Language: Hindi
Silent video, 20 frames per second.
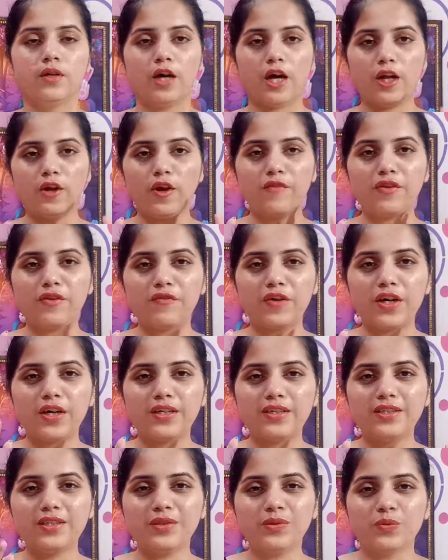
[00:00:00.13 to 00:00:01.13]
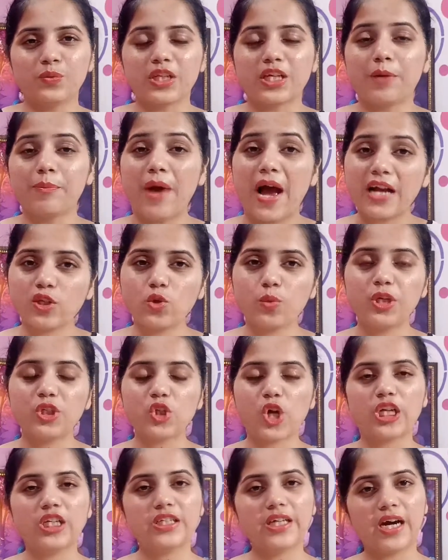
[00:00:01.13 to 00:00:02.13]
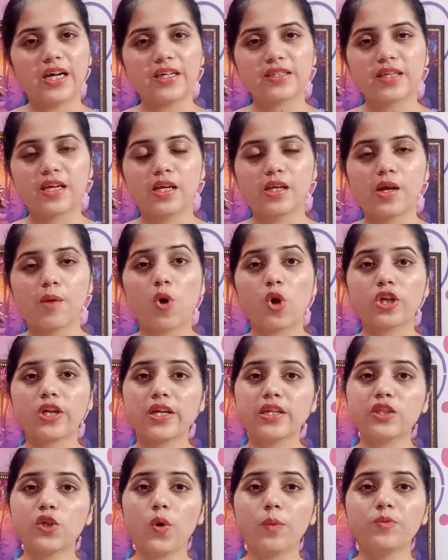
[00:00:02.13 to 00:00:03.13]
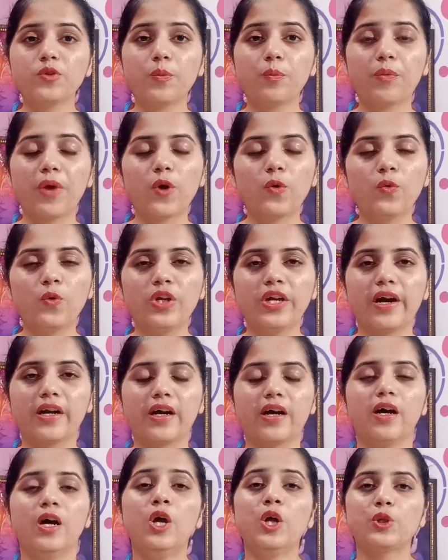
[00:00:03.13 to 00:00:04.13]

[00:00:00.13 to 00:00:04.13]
हेलो एवरीवन वेलकम बैक टू माय चैनल लियाना किंगडम और कैसे आप सब मैं हूँ लियाना